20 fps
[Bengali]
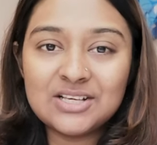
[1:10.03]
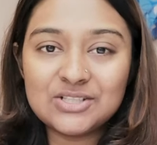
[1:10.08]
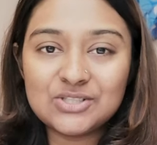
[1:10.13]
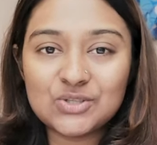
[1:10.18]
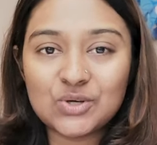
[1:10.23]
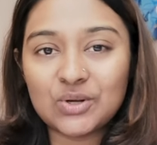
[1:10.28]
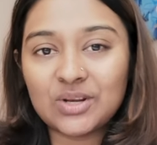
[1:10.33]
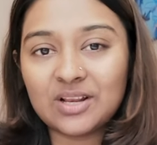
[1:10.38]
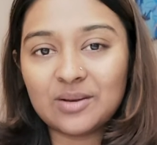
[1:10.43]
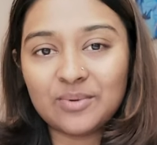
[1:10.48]

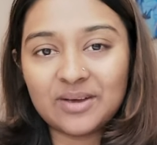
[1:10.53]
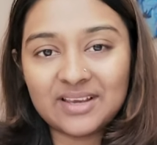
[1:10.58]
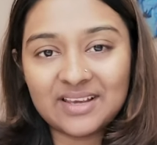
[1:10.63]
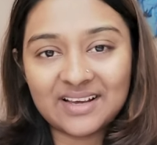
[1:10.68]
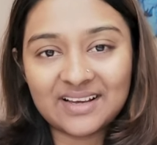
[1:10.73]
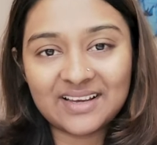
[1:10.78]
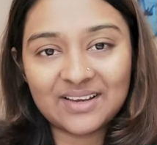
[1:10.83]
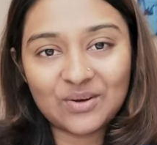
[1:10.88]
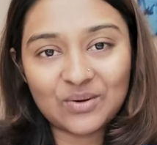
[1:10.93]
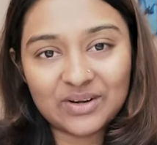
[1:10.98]
জয়নাল
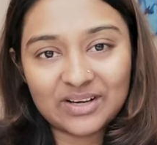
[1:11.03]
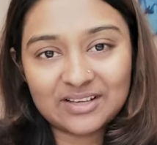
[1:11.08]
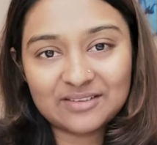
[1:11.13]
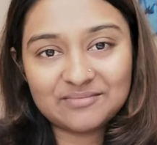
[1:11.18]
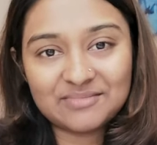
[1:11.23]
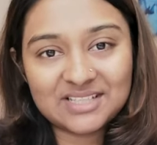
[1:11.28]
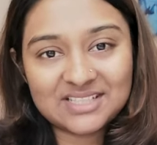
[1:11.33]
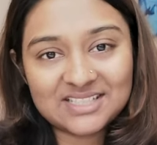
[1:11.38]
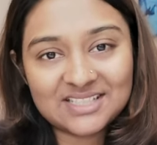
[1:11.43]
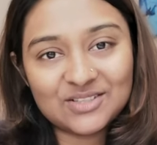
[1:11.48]
ভাইয়াকে অনেক
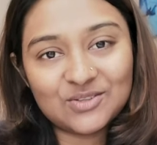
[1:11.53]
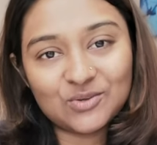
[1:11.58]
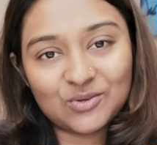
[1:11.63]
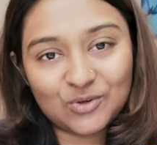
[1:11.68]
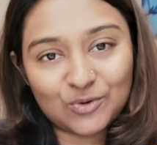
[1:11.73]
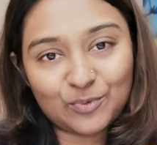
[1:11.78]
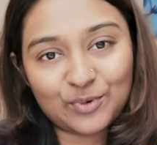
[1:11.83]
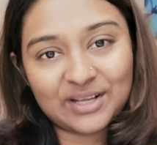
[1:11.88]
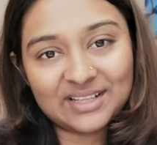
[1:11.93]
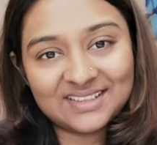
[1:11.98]
বেশি
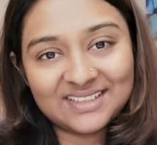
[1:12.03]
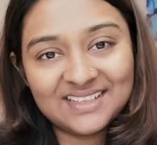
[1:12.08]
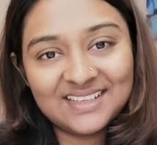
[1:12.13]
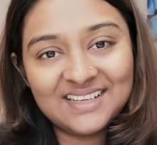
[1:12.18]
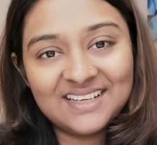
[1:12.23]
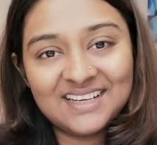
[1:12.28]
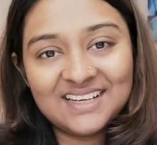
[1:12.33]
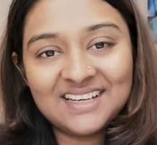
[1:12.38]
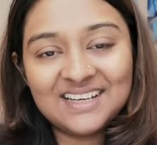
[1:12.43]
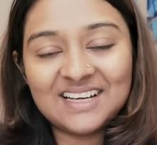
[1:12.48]
ধন্যবাদ
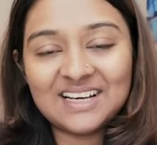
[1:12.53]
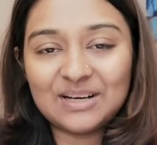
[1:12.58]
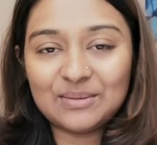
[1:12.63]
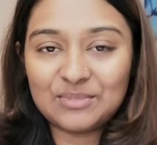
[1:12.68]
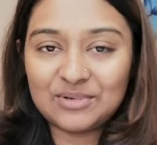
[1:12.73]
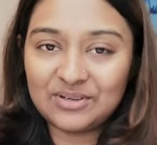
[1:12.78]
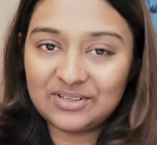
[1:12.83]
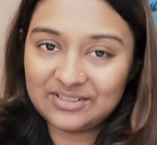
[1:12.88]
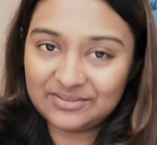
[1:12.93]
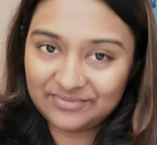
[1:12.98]

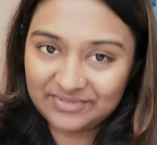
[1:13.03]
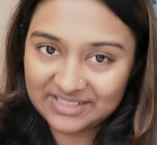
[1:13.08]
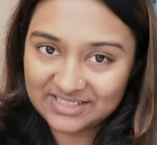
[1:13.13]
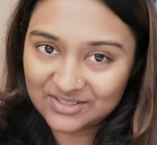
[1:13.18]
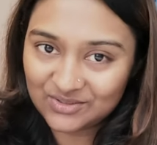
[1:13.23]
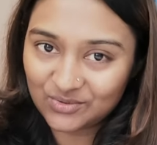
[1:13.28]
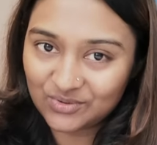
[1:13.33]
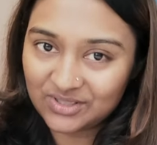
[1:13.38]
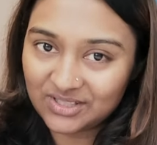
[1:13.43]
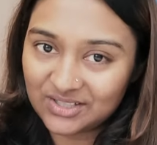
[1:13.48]
আমার এটা ফিক্স
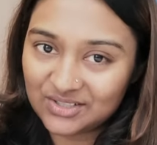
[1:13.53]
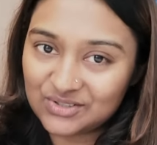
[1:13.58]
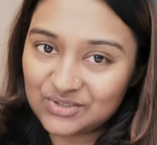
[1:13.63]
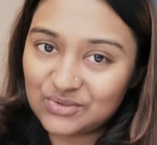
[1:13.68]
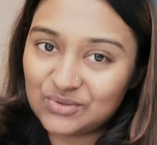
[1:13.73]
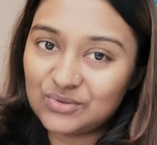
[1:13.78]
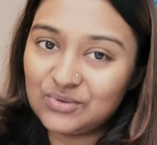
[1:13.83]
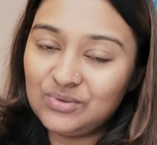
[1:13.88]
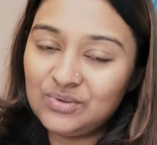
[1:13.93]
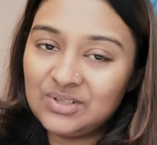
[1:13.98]
করে দেওয়ার
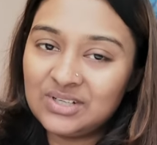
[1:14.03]
জন্য